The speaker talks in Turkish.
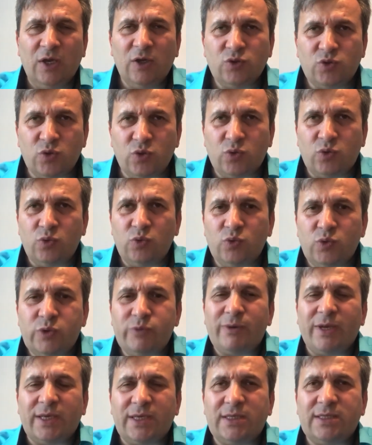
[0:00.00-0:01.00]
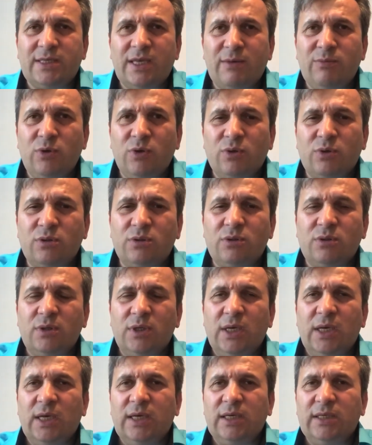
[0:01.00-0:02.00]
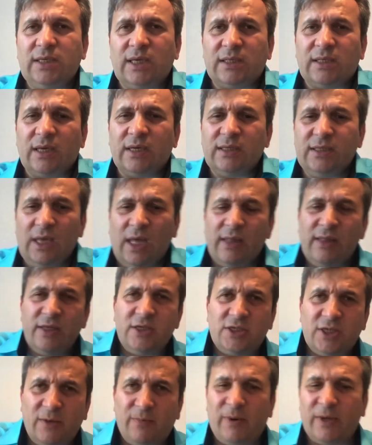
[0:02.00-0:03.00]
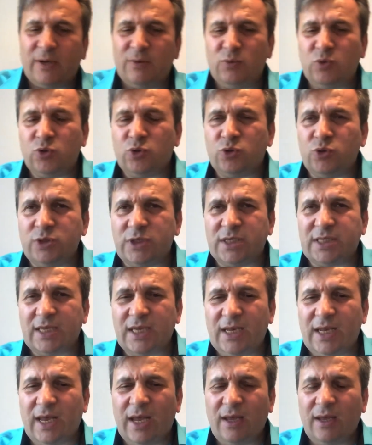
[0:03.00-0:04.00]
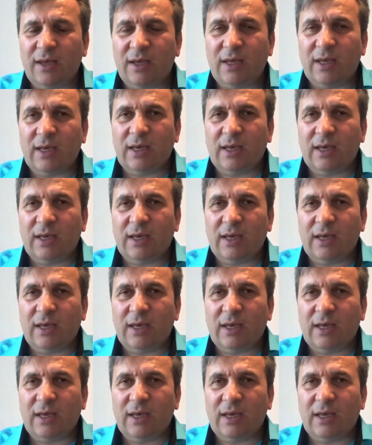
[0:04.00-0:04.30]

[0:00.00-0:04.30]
Çünkü üzmek istemiyoruz ya da yanlış yaparım düşüncesiyle